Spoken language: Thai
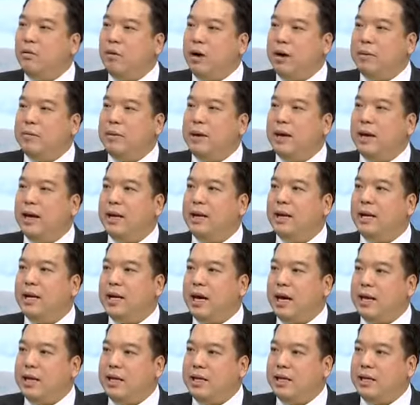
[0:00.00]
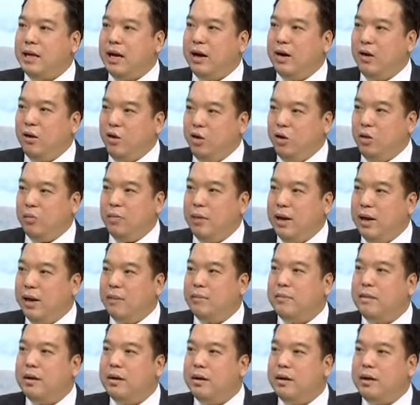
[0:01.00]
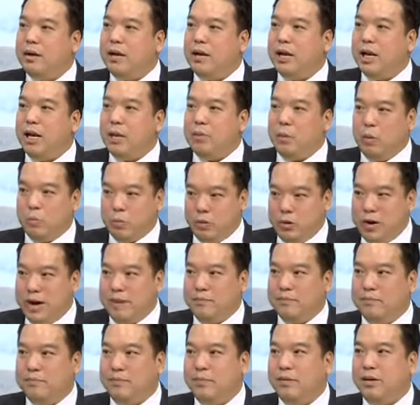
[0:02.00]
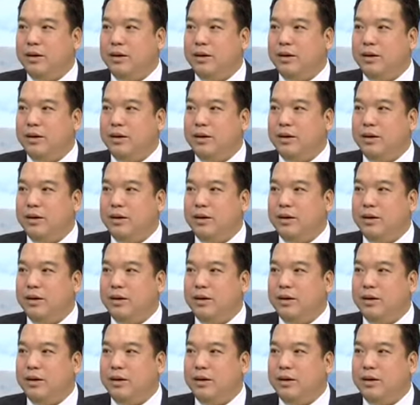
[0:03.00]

วางแผนในการที่จะออกแบบระบบแทรม